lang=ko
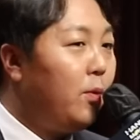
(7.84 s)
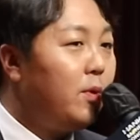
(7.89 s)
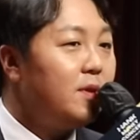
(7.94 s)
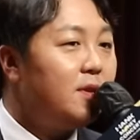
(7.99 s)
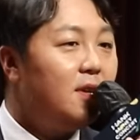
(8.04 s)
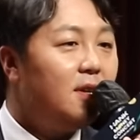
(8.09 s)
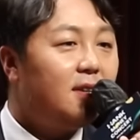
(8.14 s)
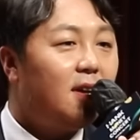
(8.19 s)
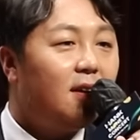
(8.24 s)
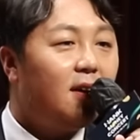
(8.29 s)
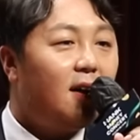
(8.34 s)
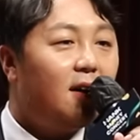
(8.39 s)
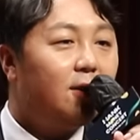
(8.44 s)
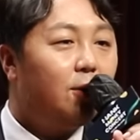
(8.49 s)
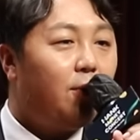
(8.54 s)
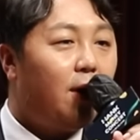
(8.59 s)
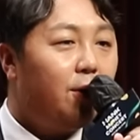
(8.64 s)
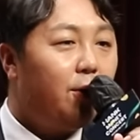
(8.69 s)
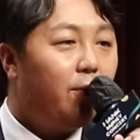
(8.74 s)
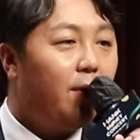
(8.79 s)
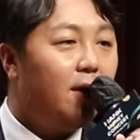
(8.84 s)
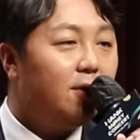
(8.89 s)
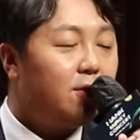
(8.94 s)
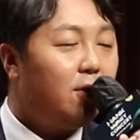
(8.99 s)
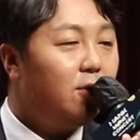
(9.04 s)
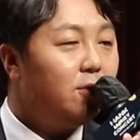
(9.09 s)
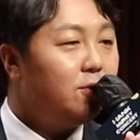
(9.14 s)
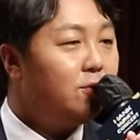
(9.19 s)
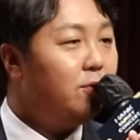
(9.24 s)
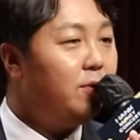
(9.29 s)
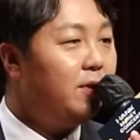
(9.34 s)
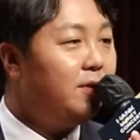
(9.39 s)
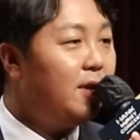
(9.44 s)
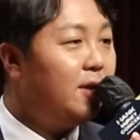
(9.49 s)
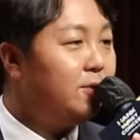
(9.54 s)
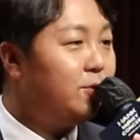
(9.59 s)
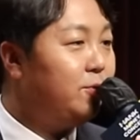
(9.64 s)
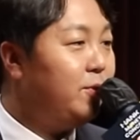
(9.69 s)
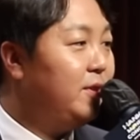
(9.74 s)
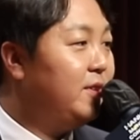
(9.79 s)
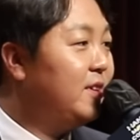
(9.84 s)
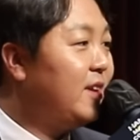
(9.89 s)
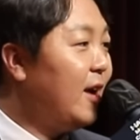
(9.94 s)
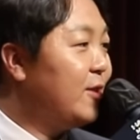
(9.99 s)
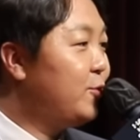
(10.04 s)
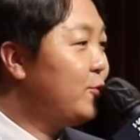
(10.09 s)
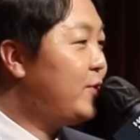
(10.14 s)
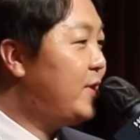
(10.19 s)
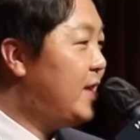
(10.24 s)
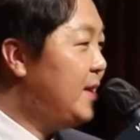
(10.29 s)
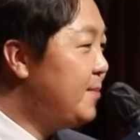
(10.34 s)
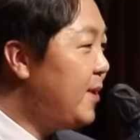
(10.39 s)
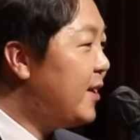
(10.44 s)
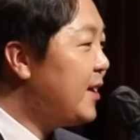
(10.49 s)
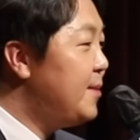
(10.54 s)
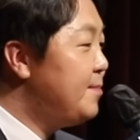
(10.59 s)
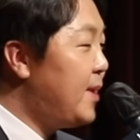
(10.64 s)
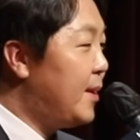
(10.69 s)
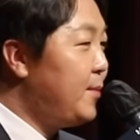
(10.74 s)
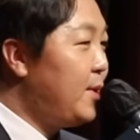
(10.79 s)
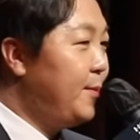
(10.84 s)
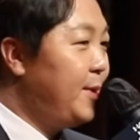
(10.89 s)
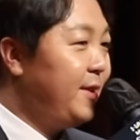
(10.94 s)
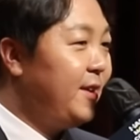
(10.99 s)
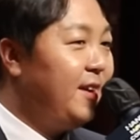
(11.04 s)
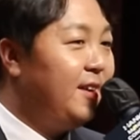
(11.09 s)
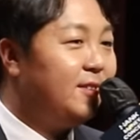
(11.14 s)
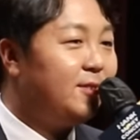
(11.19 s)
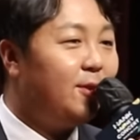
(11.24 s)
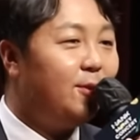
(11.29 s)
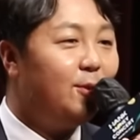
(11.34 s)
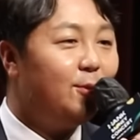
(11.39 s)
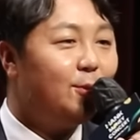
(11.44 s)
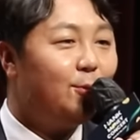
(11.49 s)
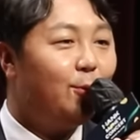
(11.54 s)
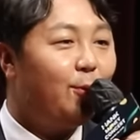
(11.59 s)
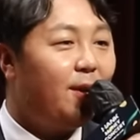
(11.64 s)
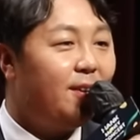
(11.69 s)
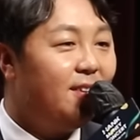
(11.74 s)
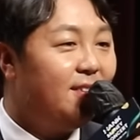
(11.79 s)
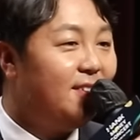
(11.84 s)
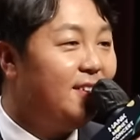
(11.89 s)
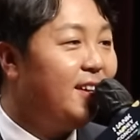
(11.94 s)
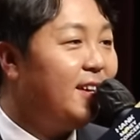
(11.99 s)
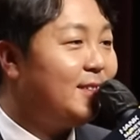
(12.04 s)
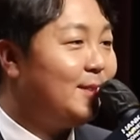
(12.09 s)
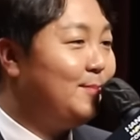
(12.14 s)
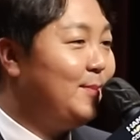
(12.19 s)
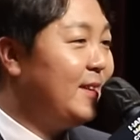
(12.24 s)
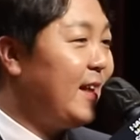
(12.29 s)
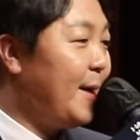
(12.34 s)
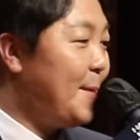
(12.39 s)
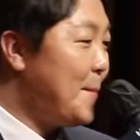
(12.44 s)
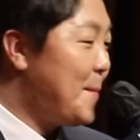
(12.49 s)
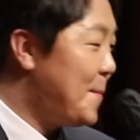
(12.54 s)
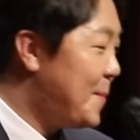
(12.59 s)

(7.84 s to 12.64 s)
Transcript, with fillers: 공실 상가를 활용해서 수익낼 수 있는 아주 기막힌 방법에 대해서 소개를 드리겠습니다.